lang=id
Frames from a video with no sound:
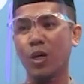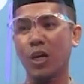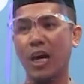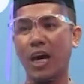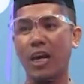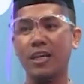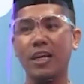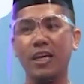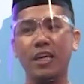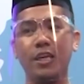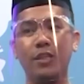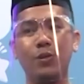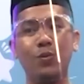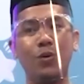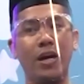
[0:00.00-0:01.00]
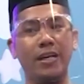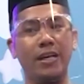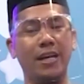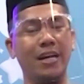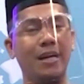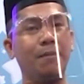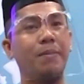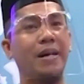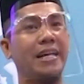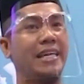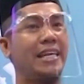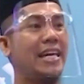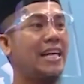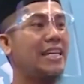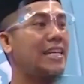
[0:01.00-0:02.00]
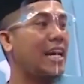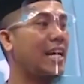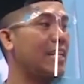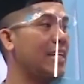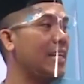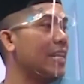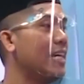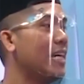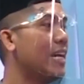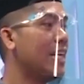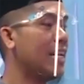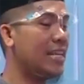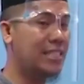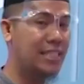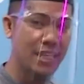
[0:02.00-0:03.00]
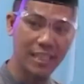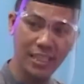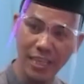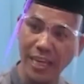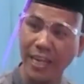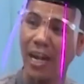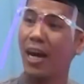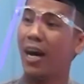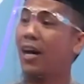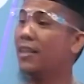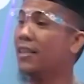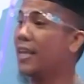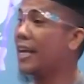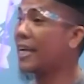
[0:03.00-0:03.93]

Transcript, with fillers: Karena itu adalah bagian dari rejeki yang Allah